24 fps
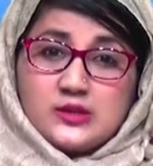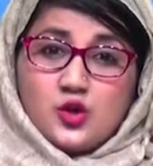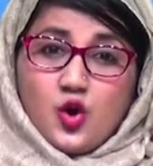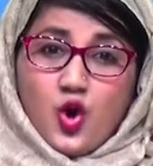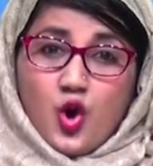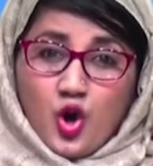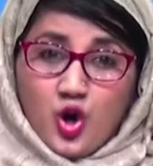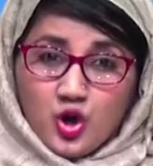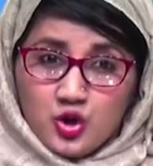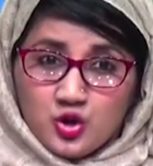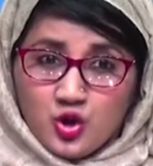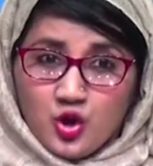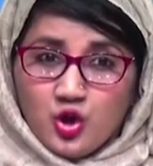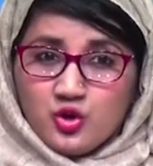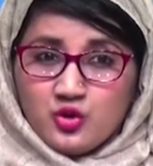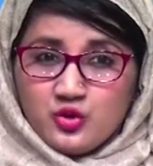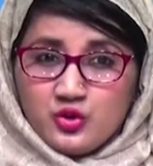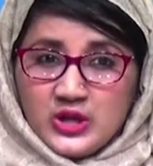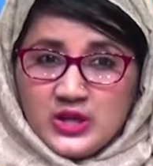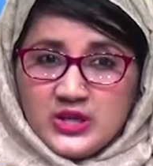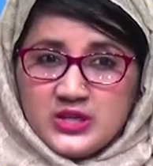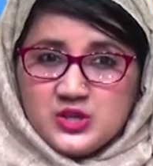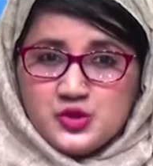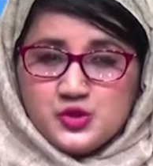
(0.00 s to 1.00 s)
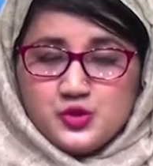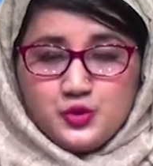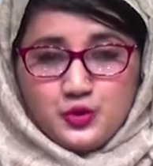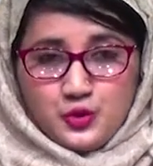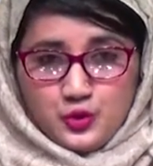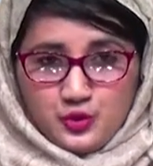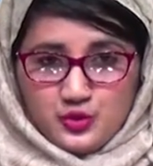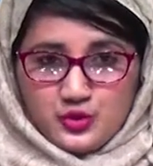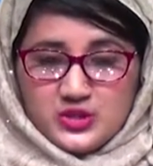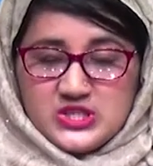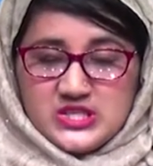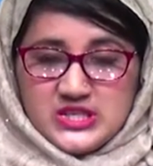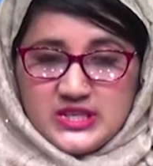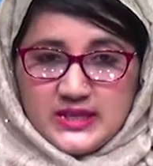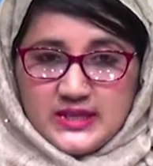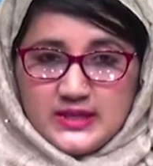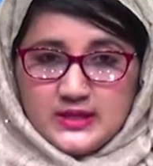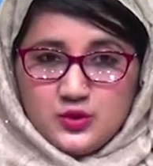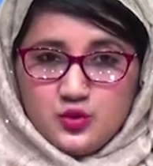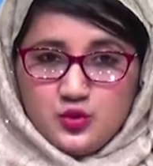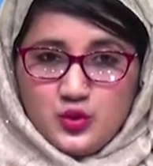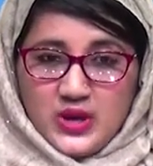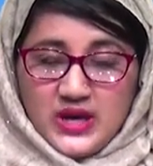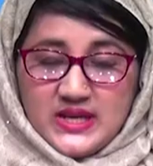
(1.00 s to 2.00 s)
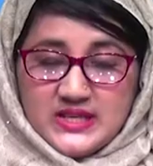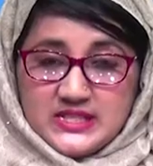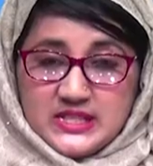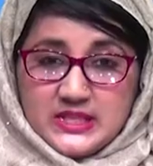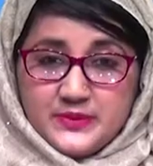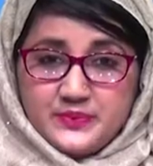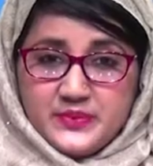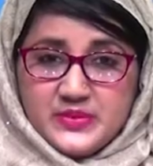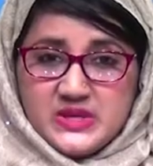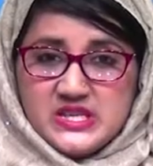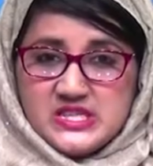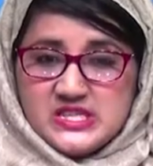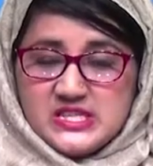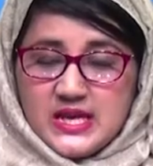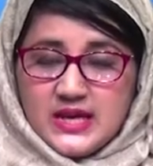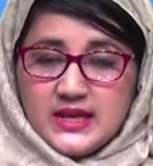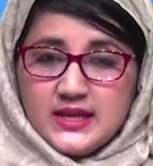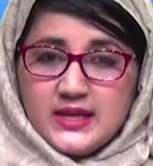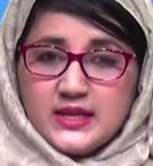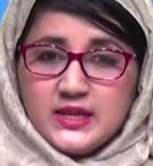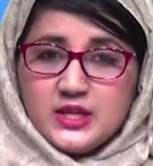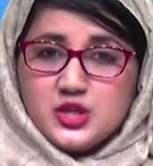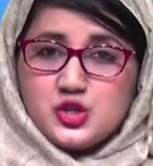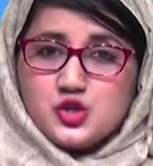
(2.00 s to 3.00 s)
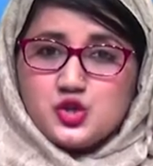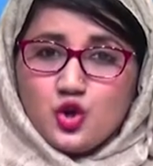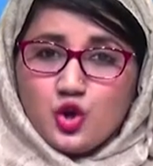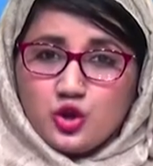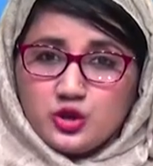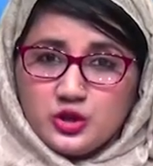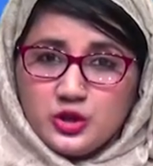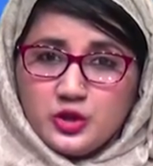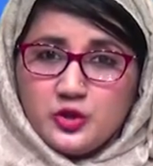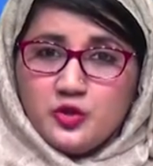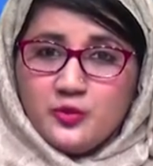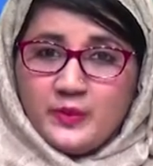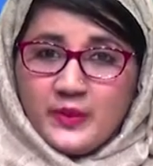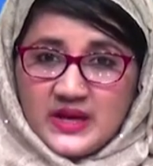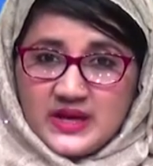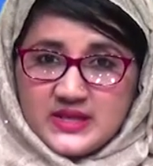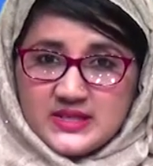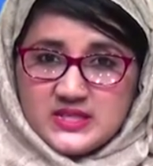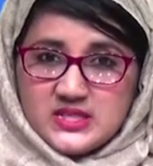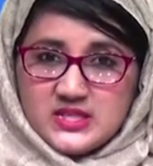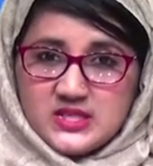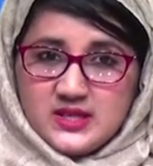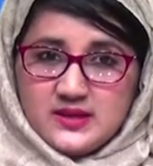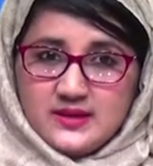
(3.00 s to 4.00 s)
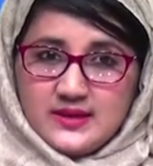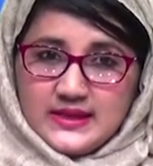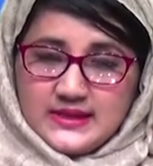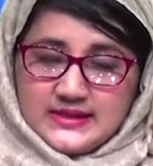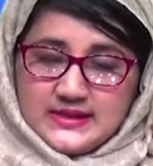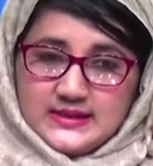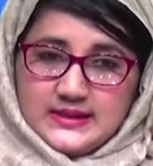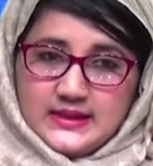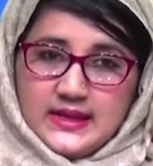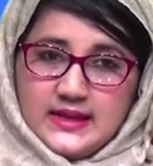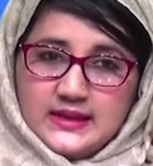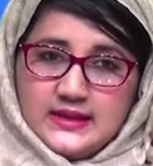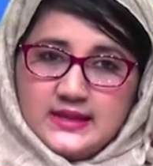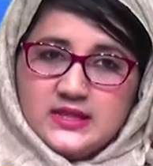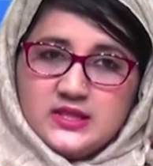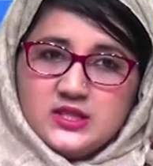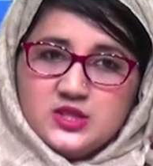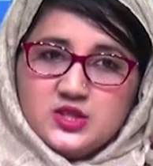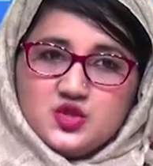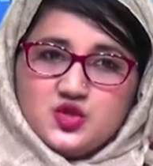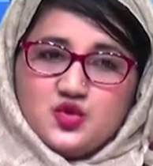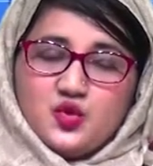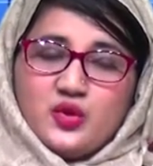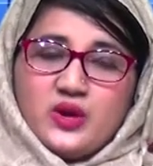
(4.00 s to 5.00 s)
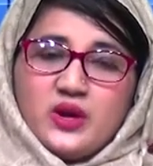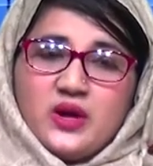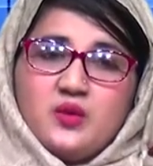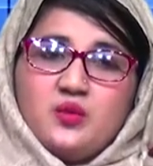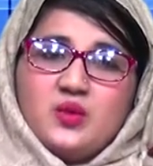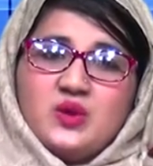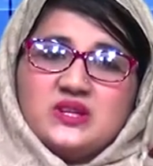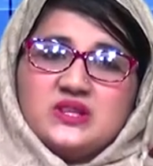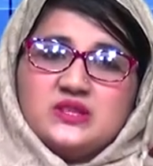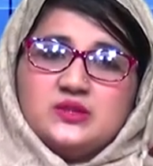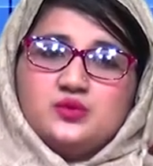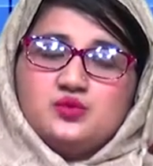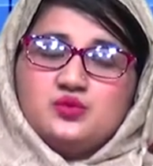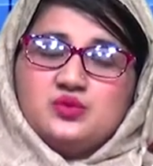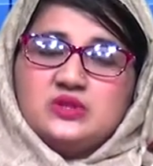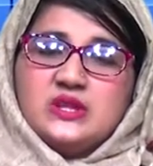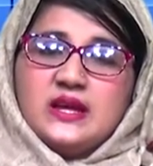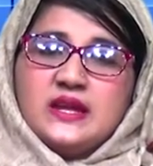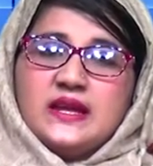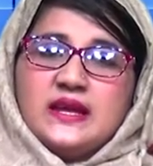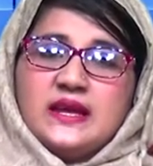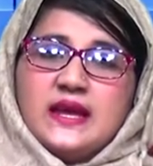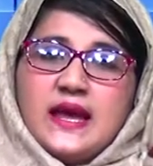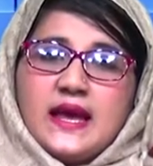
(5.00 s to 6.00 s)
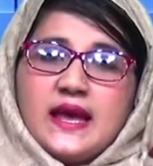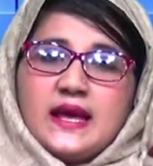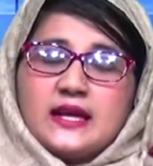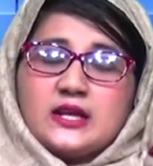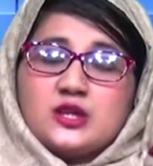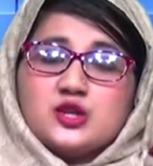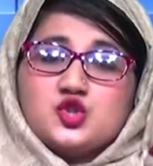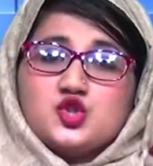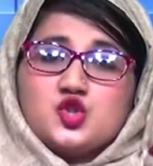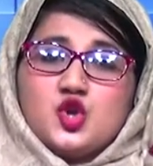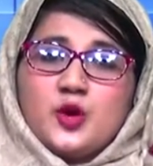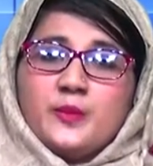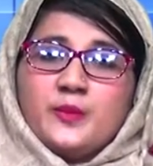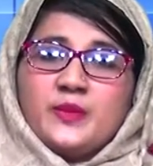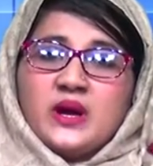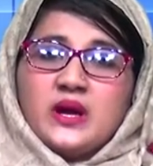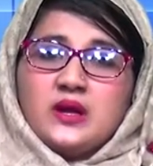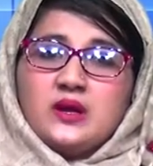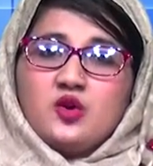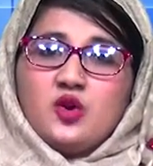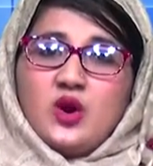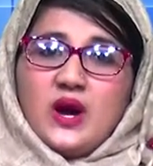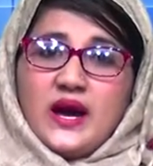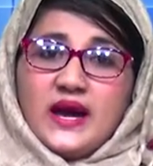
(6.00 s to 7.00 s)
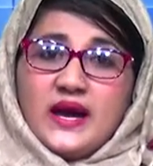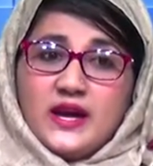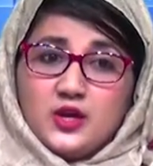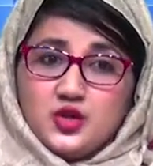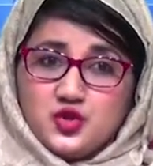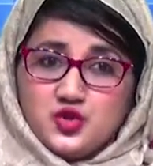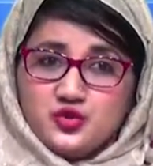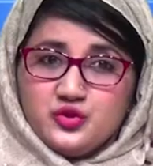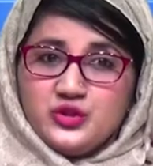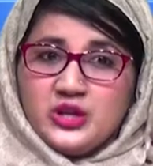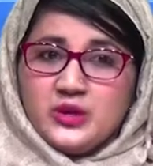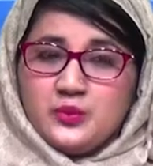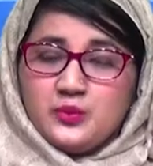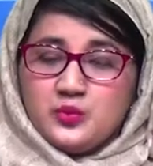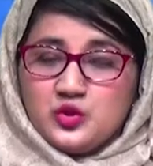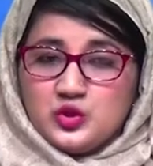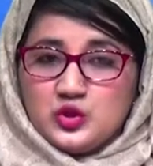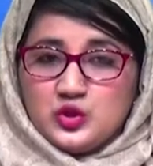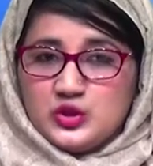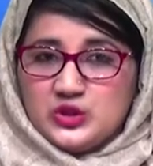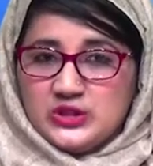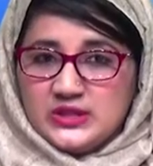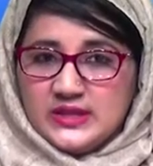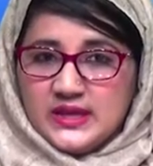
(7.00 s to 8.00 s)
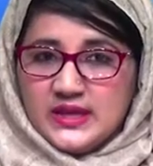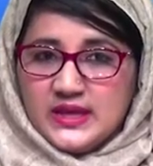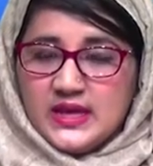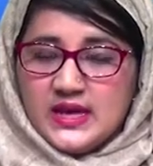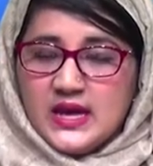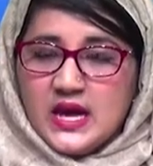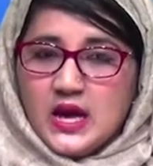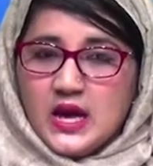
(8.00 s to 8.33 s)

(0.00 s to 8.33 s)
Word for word: ক্ষণ গণনা শুরু হচ্ছে দুই সালের সতেরো মার্চ রাজধানীর সোহরাওয়ার্দী উদ্যানে এক জমকালো আয়োজনের মধ্য দিয়ে